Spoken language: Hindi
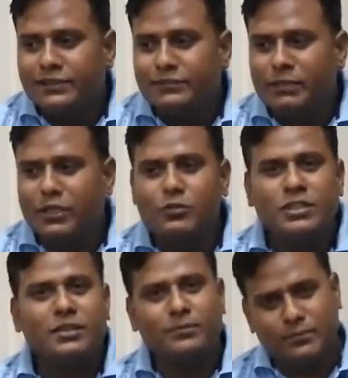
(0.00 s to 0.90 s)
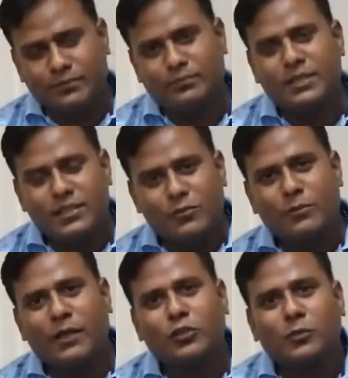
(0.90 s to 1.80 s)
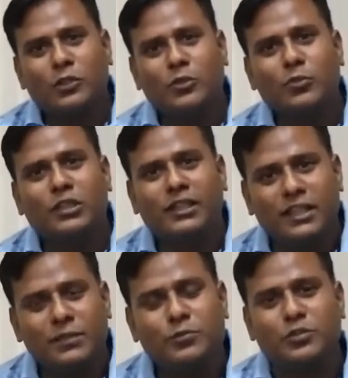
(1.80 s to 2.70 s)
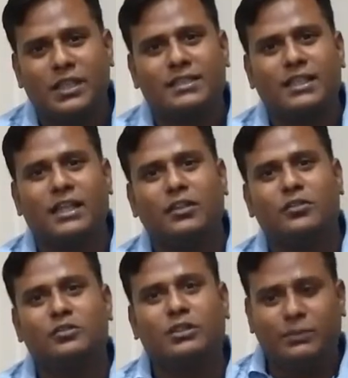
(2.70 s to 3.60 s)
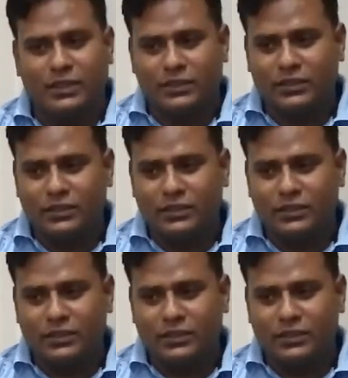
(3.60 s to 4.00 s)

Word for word: मैंने उनसे बस इन्हीं बातों बातों में उनका दर्द पूछना चाहा और उस समय